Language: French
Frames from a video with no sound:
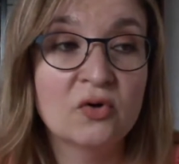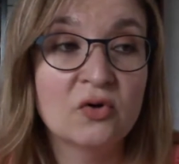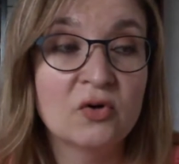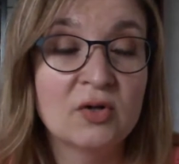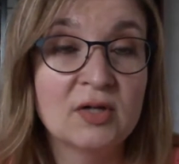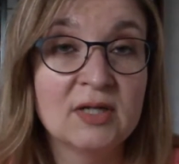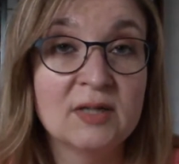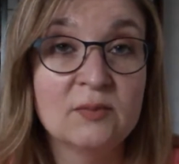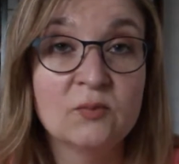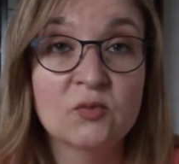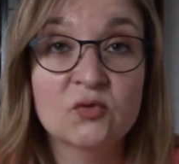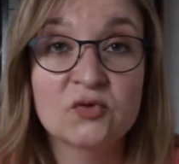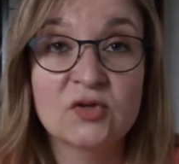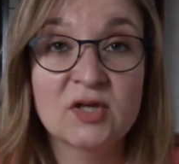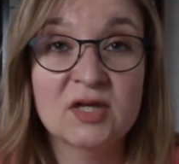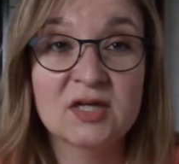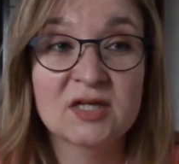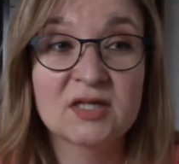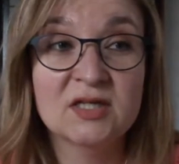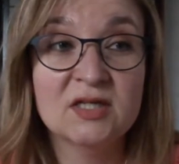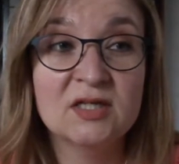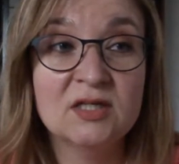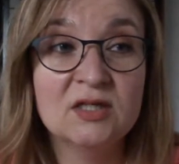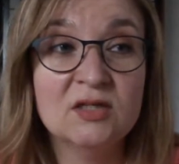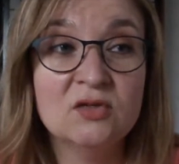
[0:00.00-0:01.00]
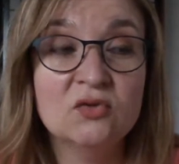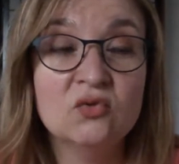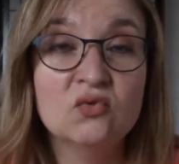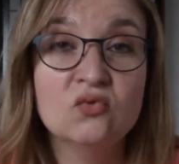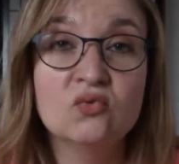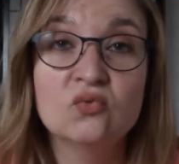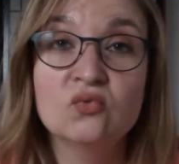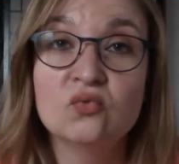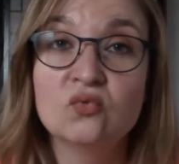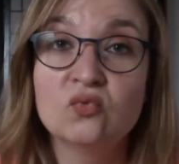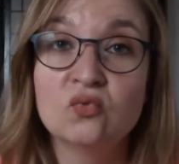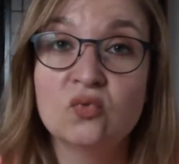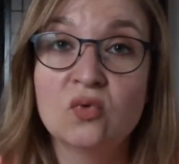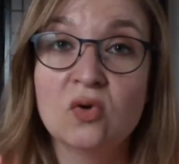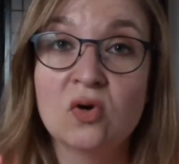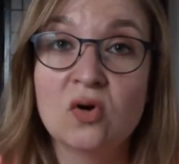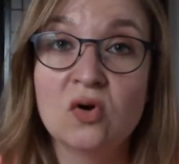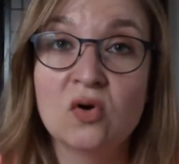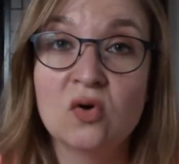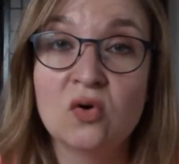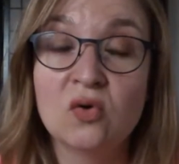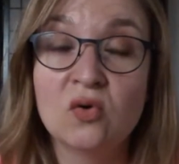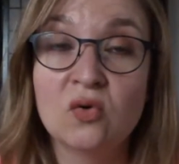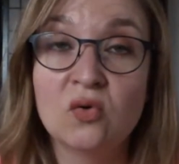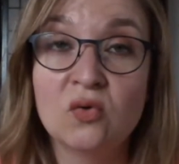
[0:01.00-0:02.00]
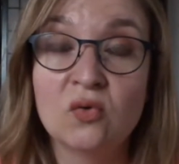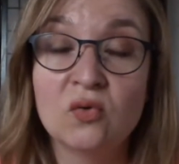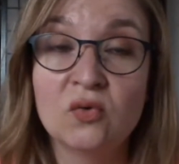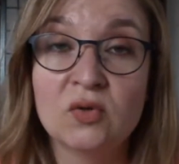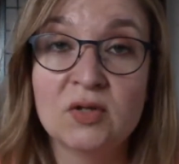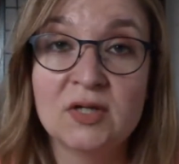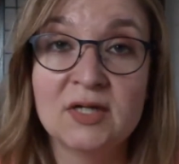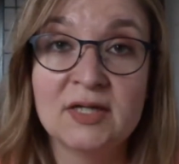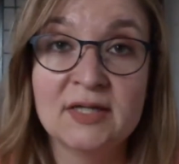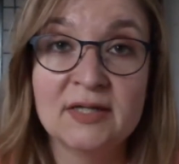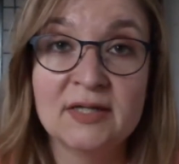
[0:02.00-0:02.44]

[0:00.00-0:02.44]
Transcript: euh, les mandarines ou euh,